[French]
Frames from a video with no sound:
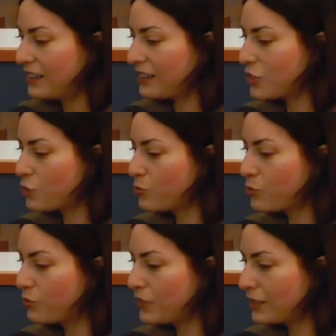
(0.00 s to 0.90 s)
Et je me
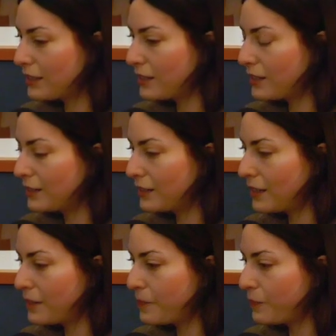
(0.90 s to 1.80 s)
souviens
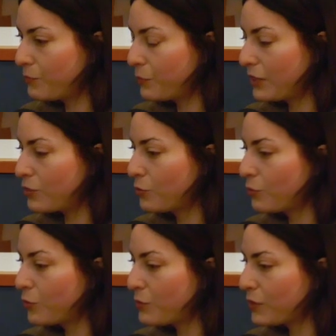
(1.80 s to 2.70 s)
d'un, peut-être que mon
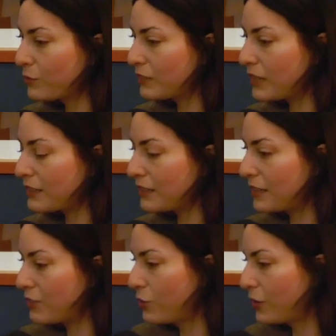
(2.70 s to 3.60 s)
premier contact,
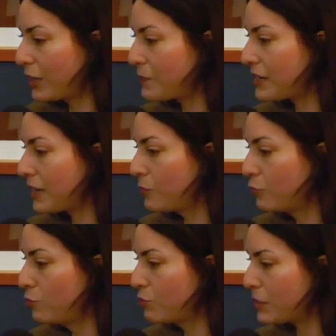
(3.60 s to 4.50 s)
il y, aurait comme ça comme
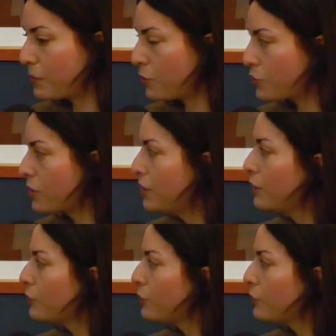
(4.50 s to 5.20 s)
deux approches,